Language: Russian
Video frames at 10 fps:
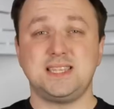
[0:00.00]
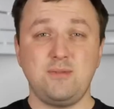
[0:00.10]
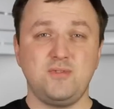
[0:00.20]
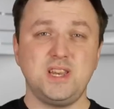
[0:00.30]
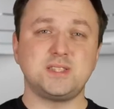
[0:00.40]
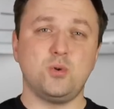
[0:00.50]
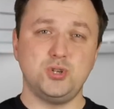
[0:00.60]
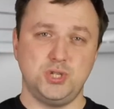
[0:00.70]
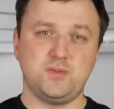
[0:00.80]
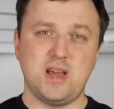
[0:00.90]
Сам вырез
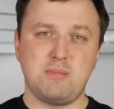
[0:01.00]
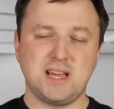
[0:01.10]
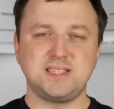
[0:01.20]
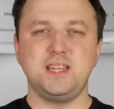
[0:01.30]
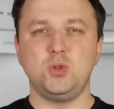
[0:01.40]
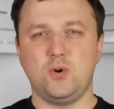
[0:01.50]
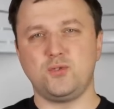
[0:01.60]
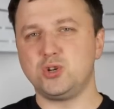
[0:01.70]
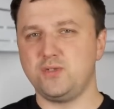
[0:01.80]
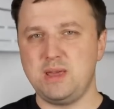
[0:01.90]
очень своеобразный, но
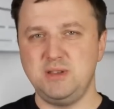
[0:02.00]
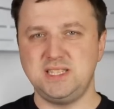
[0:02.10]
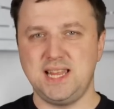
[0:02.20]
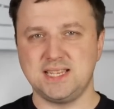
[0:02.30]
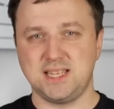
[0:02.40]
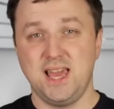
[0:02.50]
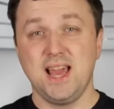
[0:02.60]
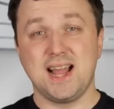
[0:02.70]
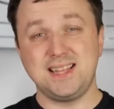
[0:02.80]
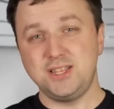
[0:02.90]
в то же время интересный.
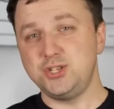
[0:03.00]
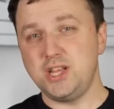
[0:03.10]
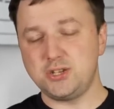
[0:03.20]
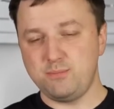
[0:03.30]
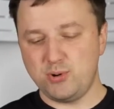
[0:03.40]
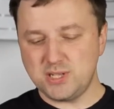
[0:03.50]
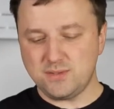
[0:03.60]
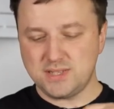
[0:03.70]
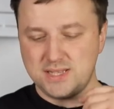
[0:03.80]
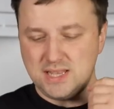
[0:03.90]
Когда начинаешь им
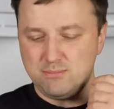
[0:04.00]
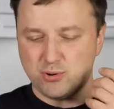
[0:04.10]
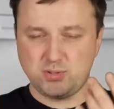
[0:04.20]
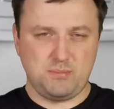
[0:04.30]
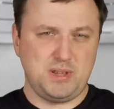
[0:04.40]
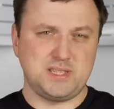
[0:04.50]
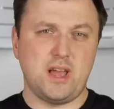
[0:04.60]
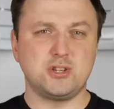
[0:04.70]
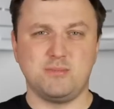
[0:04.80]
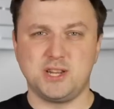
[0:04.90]
пользоваться, ты просто
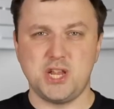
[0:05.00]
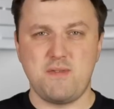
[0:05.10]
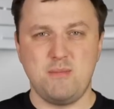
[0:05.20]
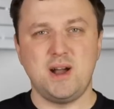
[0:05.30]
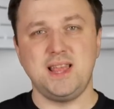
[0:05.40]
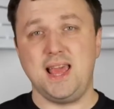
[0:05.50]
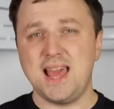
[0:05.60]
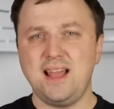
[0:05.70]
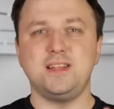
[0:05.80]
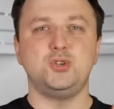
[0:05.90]
перестаешь обращать внимание.
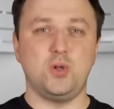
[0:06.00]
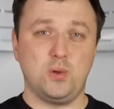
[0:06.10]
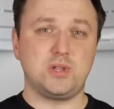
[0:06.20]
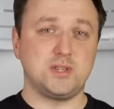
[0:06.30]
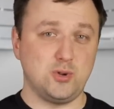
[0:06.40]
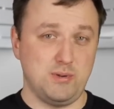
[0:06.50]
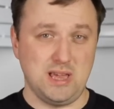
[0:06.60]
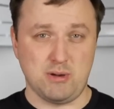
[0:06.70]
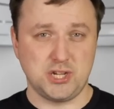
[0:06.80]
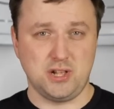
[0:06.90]
Я и на челку-то особо
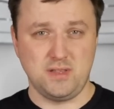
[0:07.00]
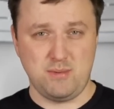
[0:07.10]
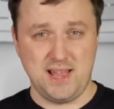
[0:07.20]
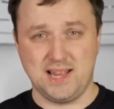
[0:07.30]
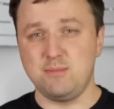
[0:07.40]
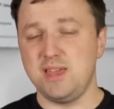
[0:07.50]
не обращал внимания,